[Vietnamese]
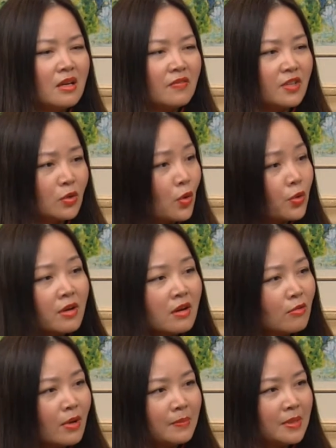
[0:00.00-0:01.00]
vì cô
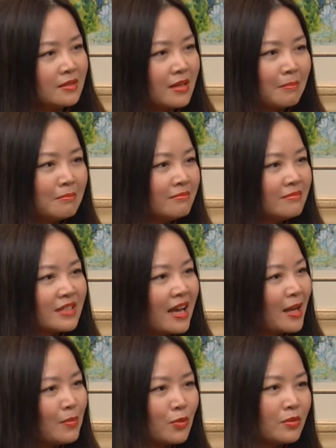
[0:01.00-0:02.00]
đơn quá mình nắm
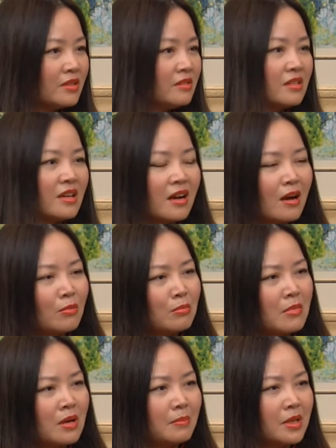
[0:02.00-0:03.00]
tay một người đàn
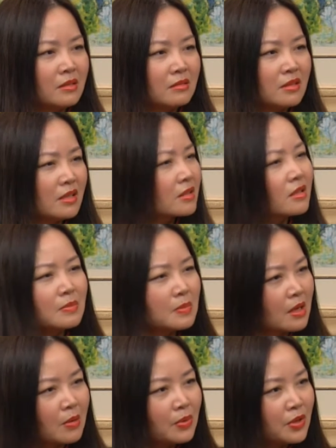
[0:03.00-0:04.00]
ông mà mình thật sự
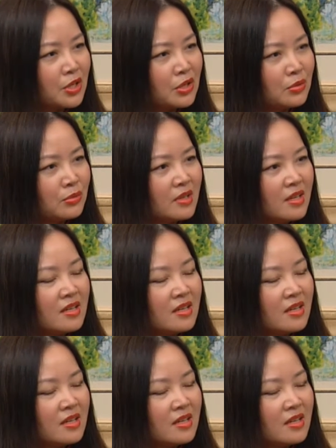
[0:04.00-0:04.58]
mình không có yêu